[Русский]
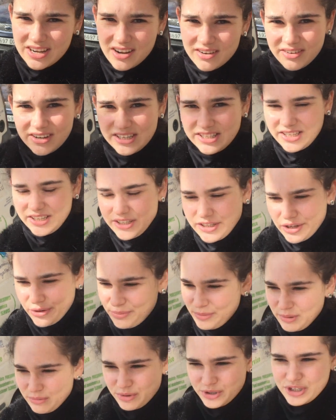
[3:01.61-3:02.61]
как в России
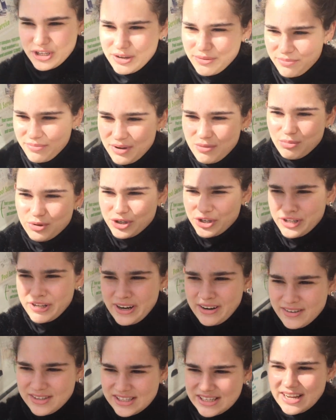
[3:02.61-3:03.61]
делать, потому что мне больше
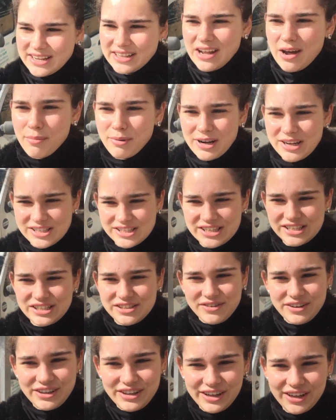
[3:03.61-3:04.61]
нравятся однообразные
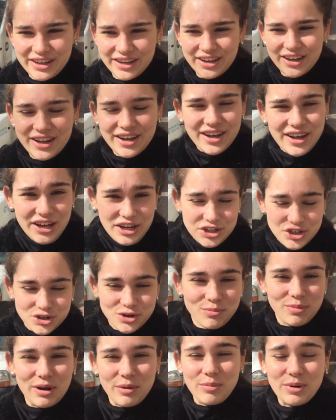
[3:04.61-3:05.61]
цветы, и
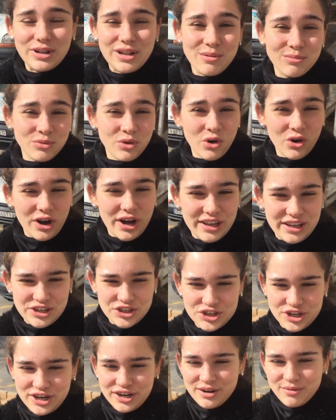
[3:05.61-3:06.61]
чтобы их было много,
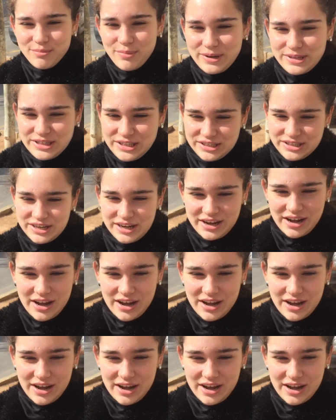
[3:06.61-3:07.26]
нежели композиция